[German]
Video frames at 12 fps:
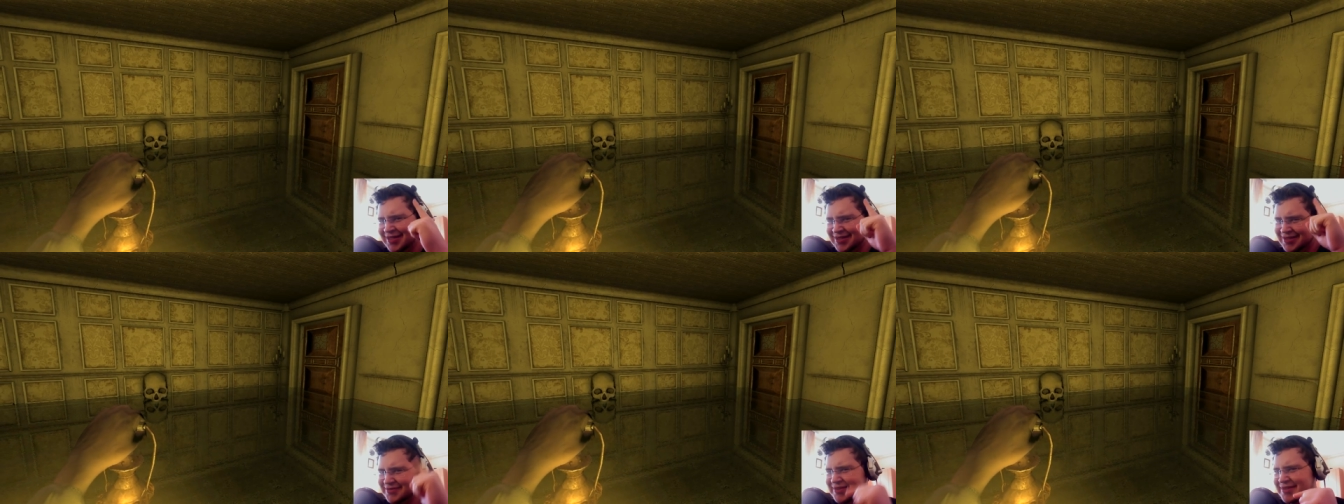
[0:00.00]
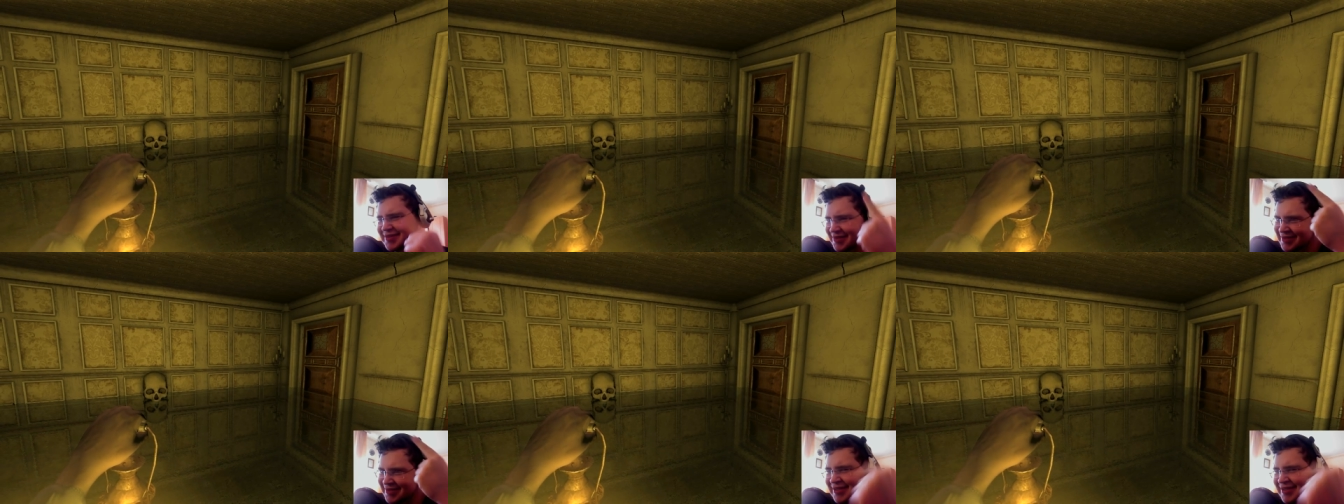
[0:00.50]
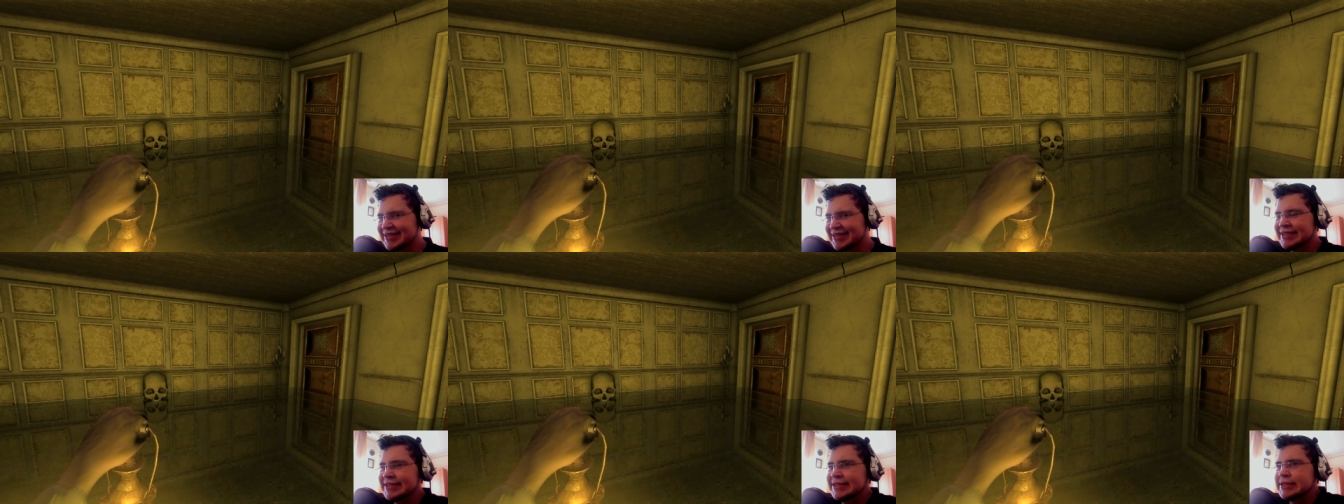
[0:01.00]
Äh,
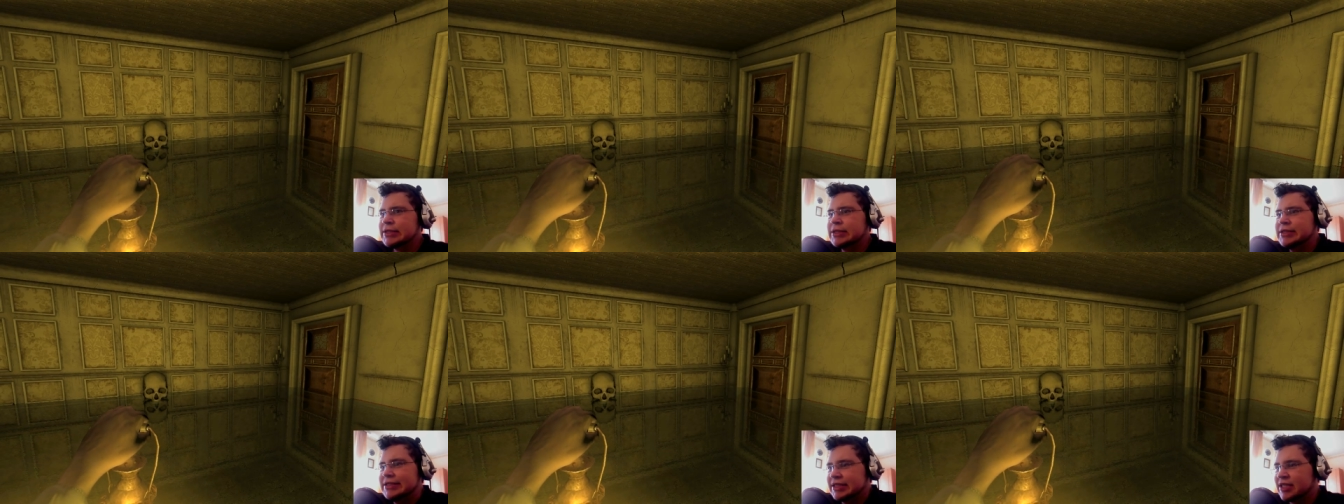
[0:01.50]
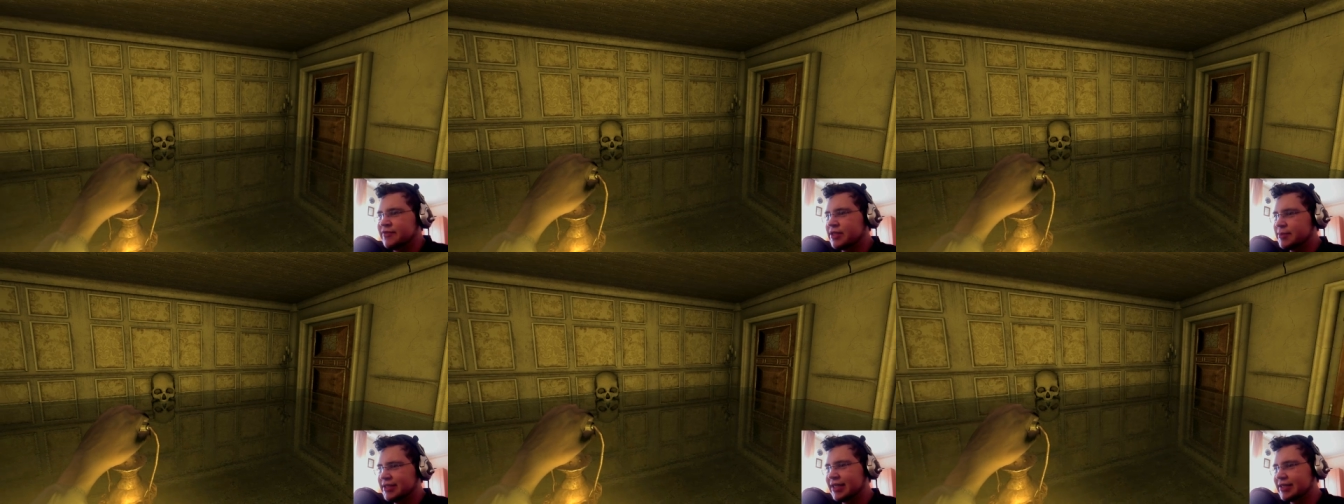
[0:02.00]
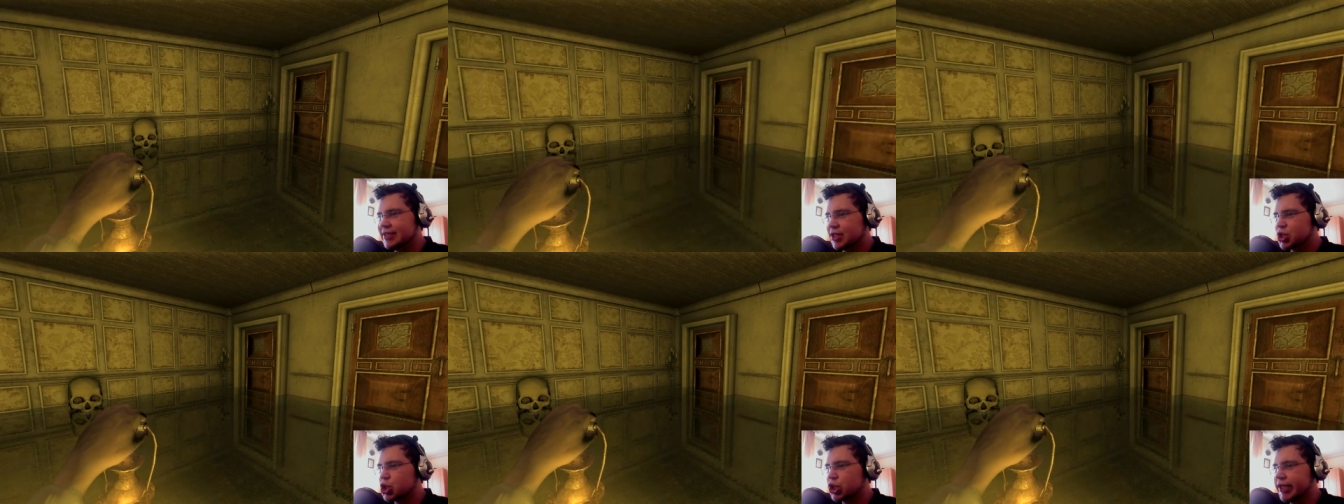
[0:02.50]
und es geht weiter mit Nacht der
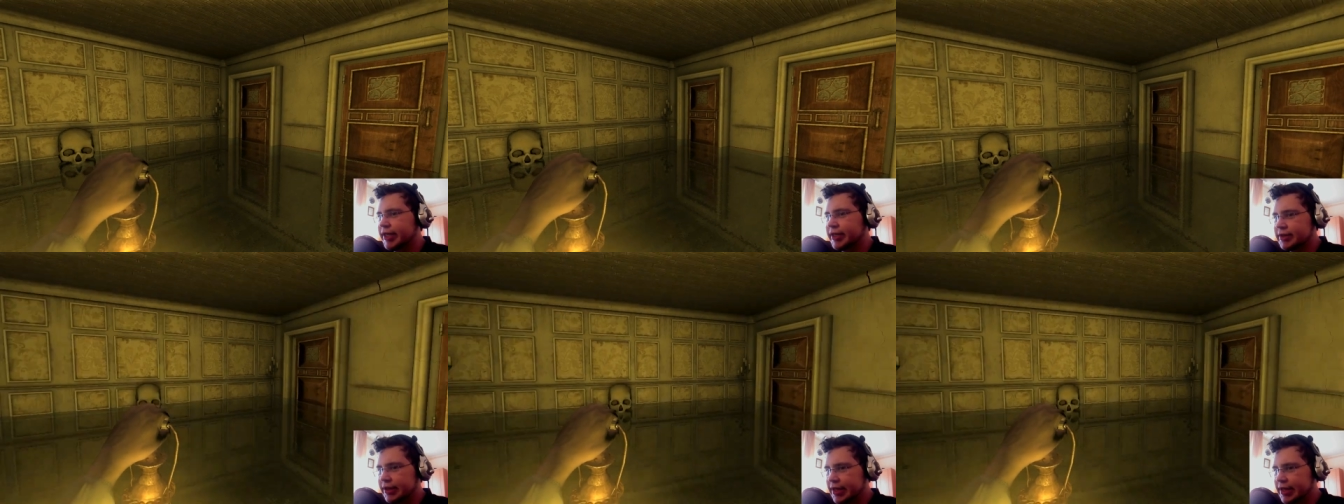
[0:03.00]
Schrecken.